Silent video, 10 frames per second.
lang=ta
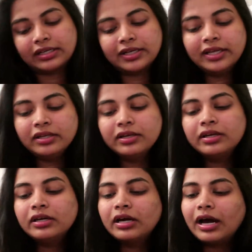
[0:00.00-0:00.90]
இருக்குல்ல
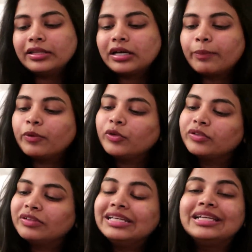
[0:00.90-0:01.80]
அதுக்கப்புறம் இது
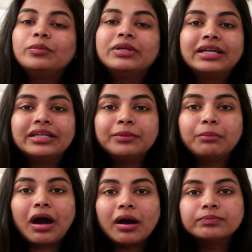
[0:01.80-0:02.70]
வந்து இலிமினேட்டிங்
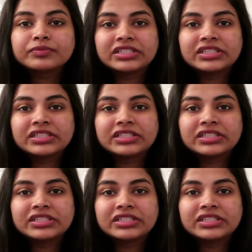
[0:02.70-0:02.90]
பாம்